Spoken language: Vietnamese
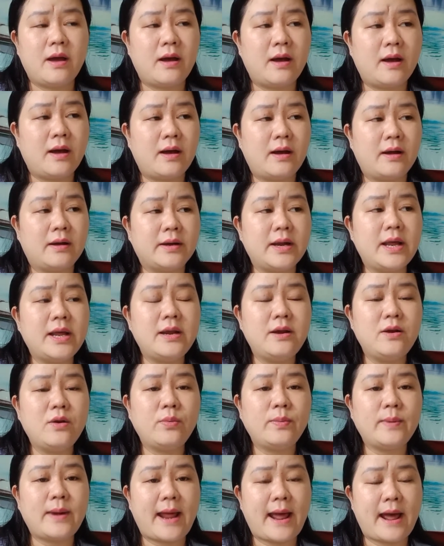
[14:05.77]
à, đi
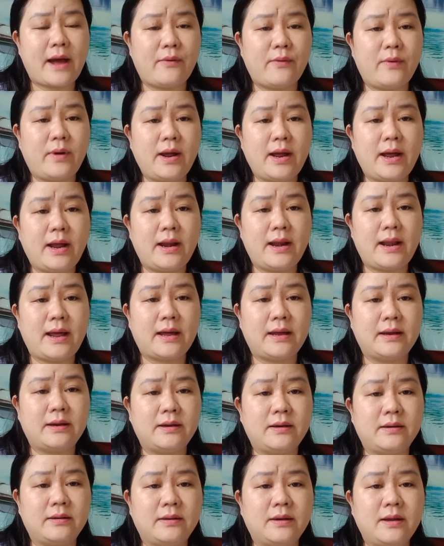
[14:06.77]
lúc nào á, hay
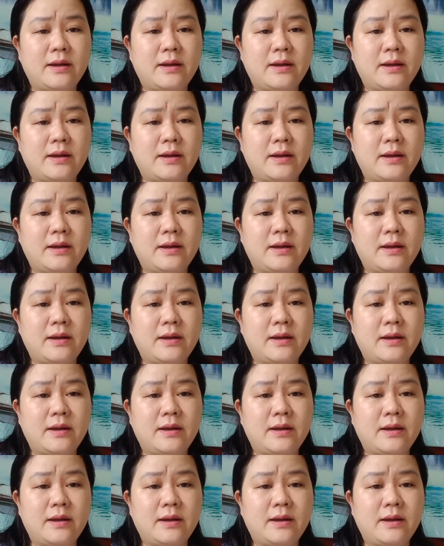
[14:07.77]
là